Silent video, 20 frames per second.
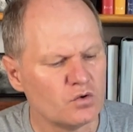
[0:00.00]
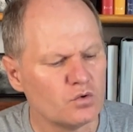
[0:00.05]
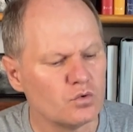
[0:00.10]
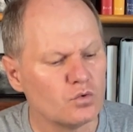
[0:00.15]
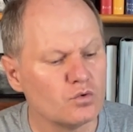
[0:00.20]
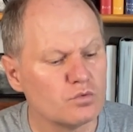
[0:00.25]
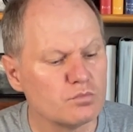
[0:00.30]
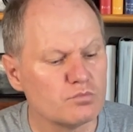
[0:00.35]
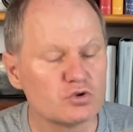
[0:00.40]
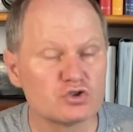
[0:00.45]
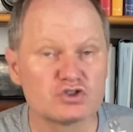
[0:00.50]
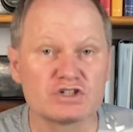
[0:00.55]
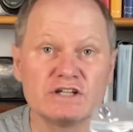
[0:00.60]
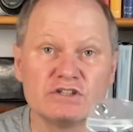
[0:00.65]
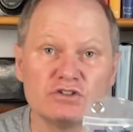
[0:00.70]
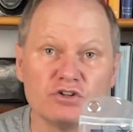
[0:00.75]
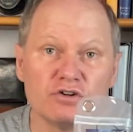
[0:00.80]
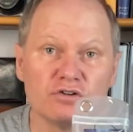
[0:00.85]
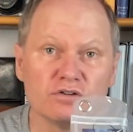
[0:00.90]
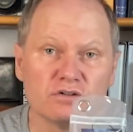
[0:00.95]
Un
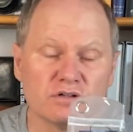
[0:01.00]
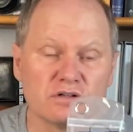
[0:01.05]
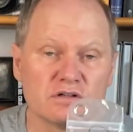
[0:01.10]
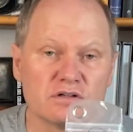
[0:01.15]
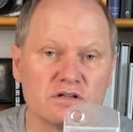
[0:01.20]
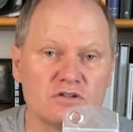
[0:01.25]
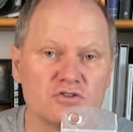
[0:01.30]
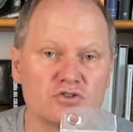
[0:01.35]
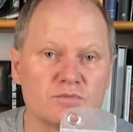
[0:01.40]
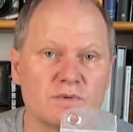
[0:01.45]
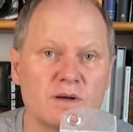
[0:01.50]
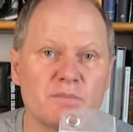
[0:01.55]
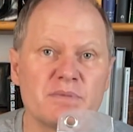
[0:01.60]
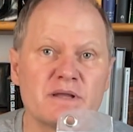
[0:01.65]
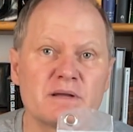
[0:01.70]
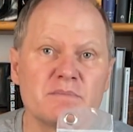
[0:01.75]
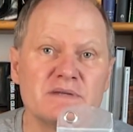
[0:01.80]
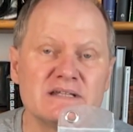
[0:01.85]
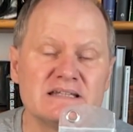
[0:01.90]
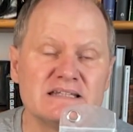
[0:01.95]
mosquetón que nos va a
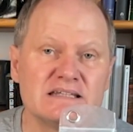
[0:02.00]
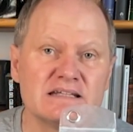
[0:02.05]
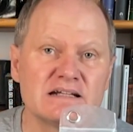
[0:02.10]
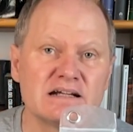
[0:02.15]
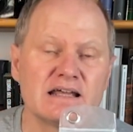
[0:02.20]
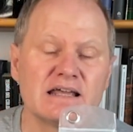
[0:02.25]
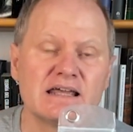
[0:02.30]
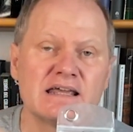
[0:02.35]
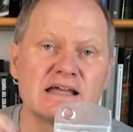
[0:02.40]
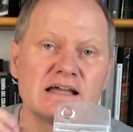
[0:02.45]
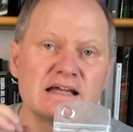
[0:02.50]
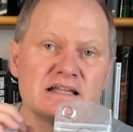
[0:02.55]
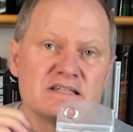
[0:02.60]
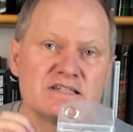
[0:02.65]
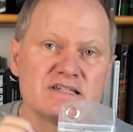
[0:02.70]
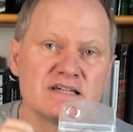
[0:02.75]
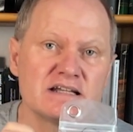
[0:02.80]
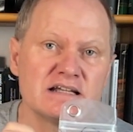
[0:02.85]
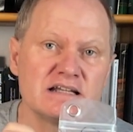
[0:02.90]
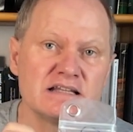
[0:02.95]
permitir
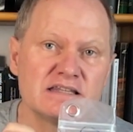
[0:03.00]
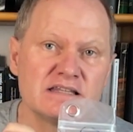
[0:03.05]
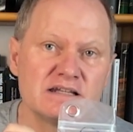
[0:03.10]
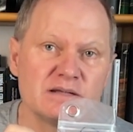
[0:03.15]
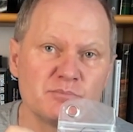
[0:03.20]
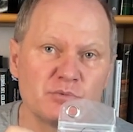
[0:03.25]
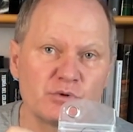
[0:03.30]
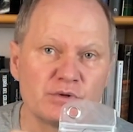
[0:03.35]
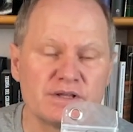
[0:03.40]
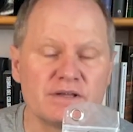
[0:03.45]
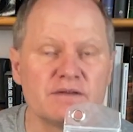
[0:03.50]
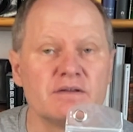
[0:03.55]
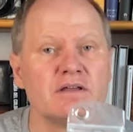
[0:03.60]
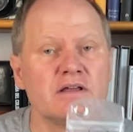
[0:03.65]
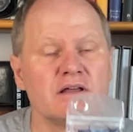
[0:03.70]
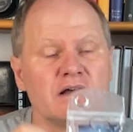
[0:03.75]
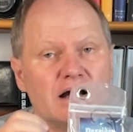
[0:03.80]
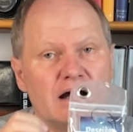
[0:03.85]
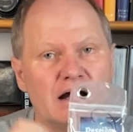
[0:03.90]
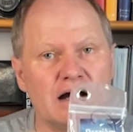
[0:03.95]
enganchar el trípode
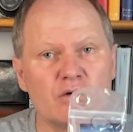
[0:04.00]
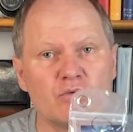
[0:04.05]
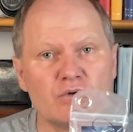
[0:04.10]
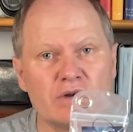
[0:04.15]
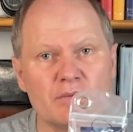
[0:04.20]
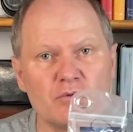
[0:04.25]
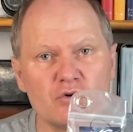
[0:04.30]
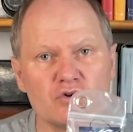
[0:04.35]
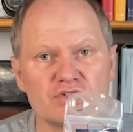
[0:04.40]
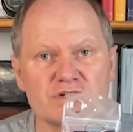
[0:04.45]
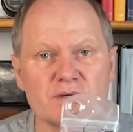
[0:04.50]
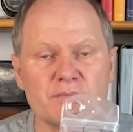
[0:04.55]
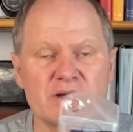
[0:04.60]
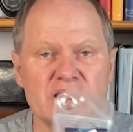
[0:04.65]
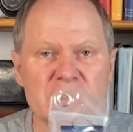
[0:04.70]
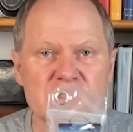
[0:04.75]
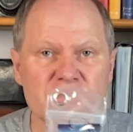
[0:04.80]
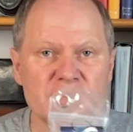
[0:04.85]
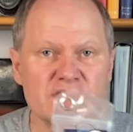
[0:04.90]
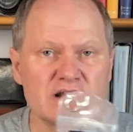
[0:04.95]
a una bolsa para
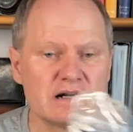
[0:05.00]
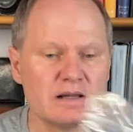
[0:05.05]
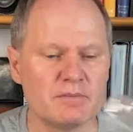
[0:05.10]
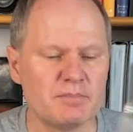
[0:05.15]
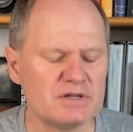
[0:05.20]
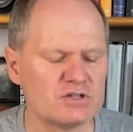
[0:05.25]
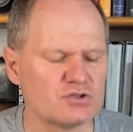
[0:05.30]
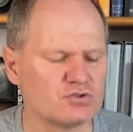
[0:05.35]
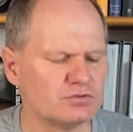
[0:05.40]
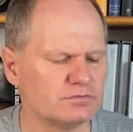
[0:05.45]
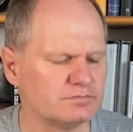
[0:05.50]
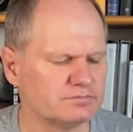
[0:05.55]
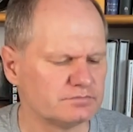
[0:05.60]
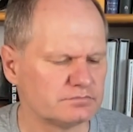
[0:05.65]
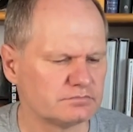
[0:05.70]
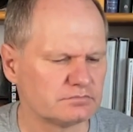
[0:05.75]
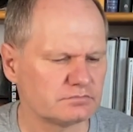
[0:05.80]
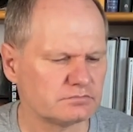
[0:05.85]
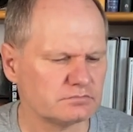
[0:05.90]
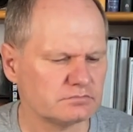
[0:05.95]
añadirle peso.
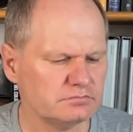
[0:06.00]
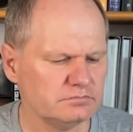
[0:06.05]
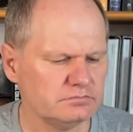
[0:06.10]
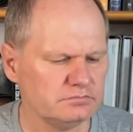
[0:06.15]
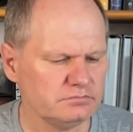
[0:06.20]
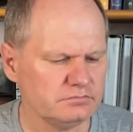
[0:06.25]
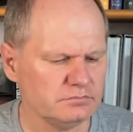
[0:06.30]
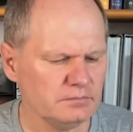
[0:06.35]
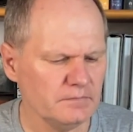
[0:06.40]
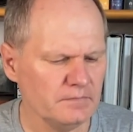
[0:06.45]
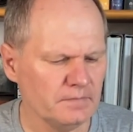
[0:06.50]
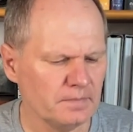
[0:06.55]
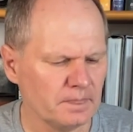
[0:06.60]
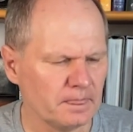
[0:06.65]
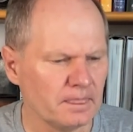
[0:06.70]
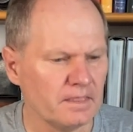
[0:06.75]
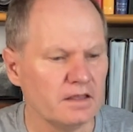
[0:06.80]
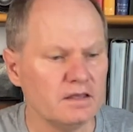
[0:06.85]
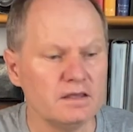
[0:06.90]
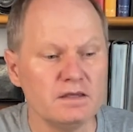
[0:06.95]

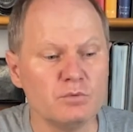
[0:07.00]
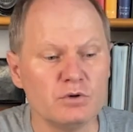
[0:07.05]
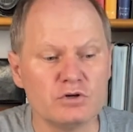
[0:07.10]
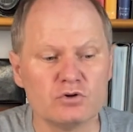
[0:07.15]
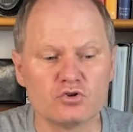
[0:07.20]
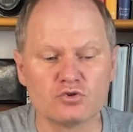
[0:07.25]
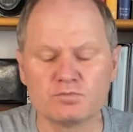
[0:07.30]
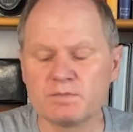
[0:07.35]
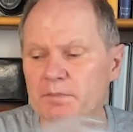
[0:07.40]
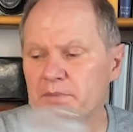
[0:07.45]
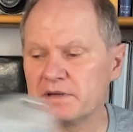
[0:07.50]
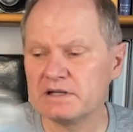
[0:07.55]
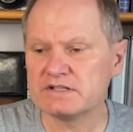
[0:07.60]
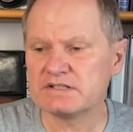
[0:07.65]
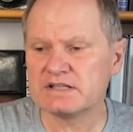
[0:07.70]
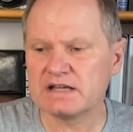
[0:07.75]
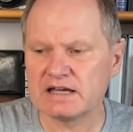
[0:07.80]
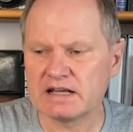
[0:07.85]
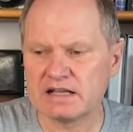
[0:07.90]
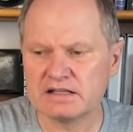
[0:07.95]
Y bueno, los papeles
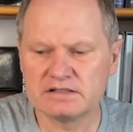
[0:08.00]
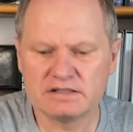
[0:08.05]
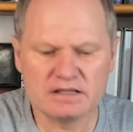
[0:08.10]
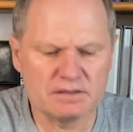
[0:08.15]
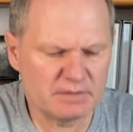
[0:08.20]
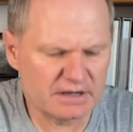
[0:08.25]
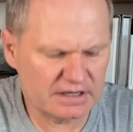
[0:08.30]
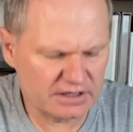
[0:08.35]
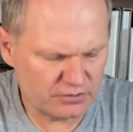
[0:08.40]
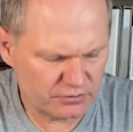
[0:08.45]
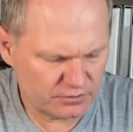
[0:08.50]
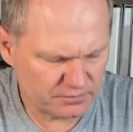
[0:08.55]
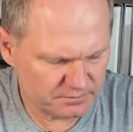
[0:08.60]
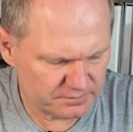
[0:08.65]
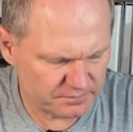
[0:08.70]
de garantía, imagino.